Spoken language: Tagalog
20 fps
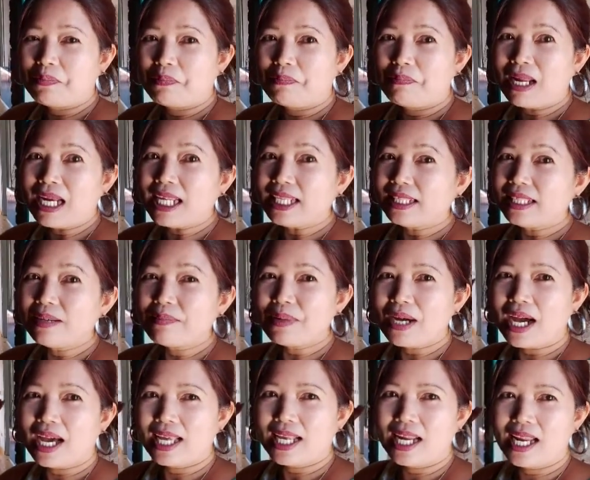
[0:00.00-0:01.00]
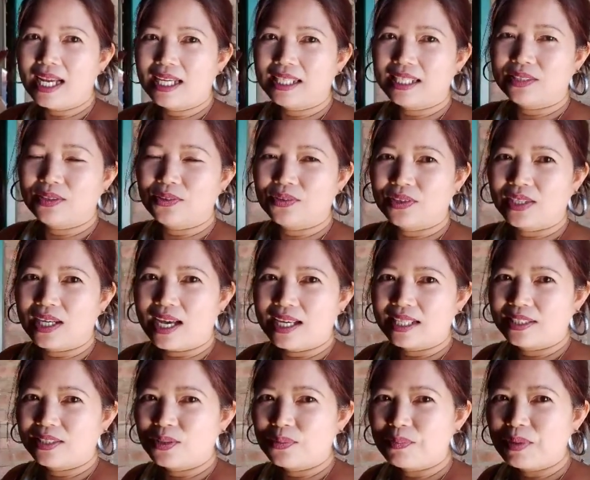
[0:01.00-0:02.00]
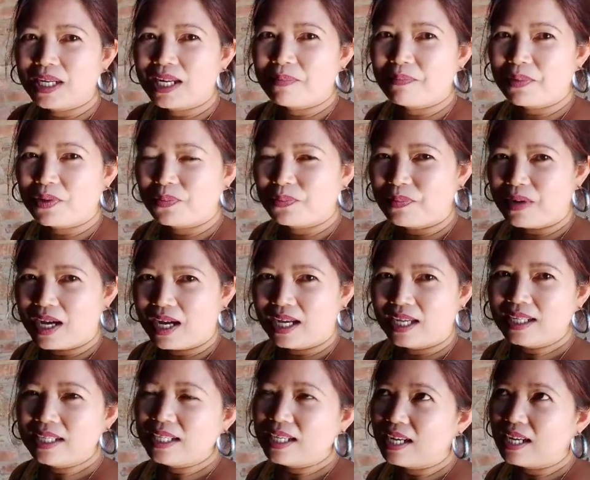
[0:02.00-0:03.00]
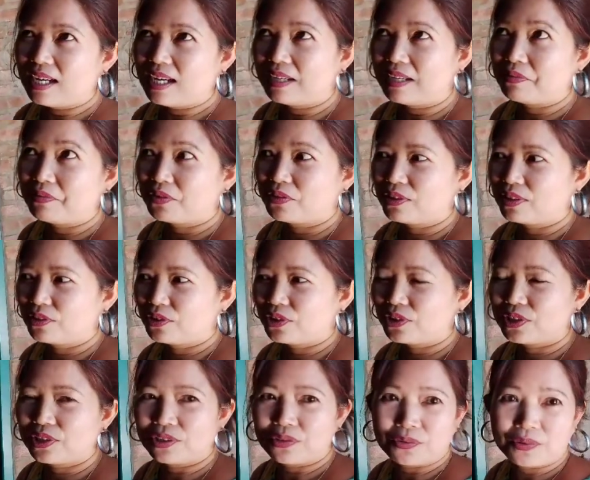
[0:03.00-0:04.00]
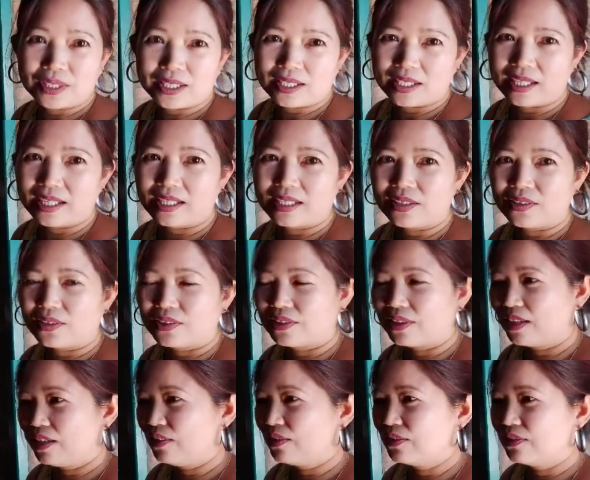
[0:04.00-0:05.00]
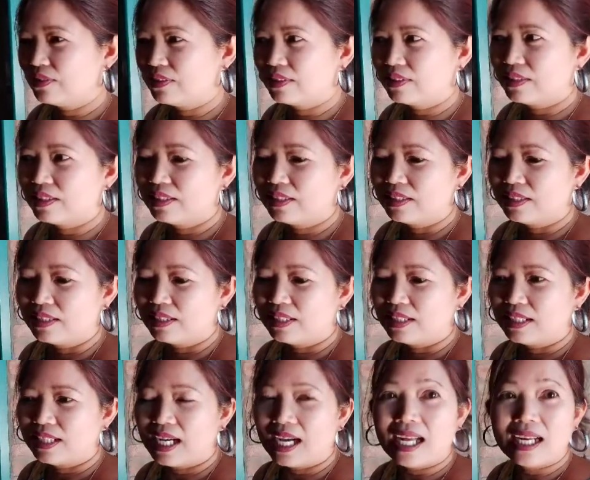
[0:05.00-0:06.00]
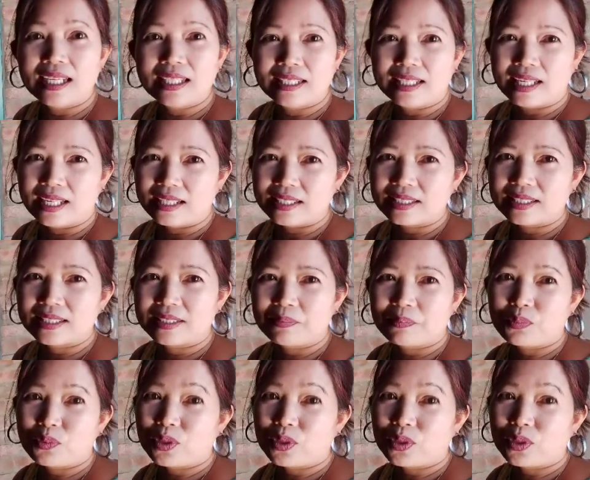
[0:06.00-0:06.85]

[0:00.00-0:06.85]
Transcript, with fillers: Malit na bahay lang ito guys. So pinapaupahan nila for a short weekend or a long holidays.